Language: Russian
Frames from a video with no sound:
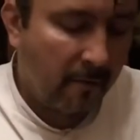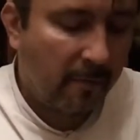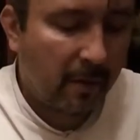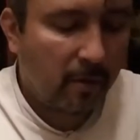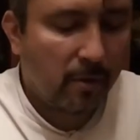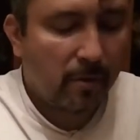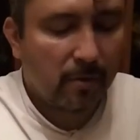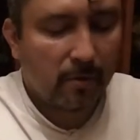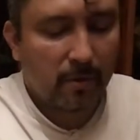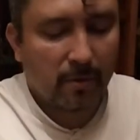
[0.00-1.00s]
в
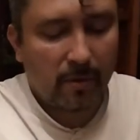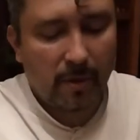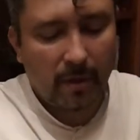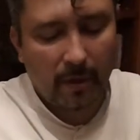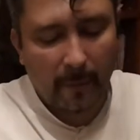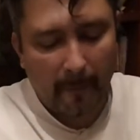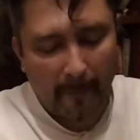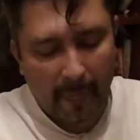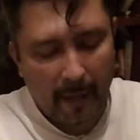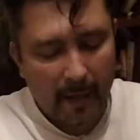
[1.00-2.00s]
подключичную зону.
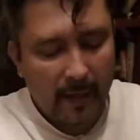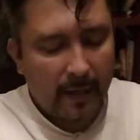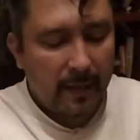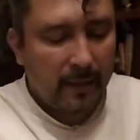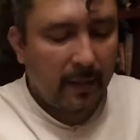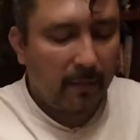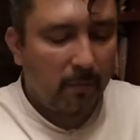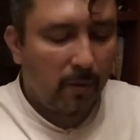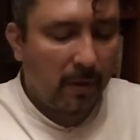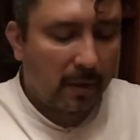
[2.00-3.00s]
На
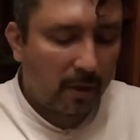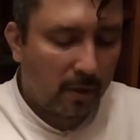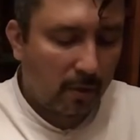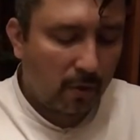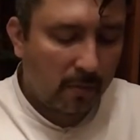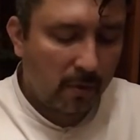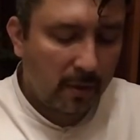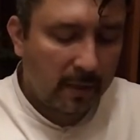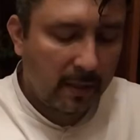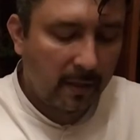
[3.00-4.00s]
лбу достаточно тоже можно
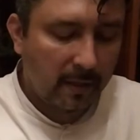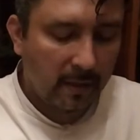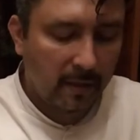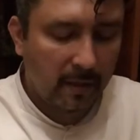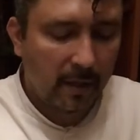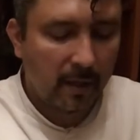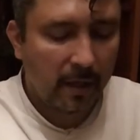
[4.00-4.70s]
сильно делать.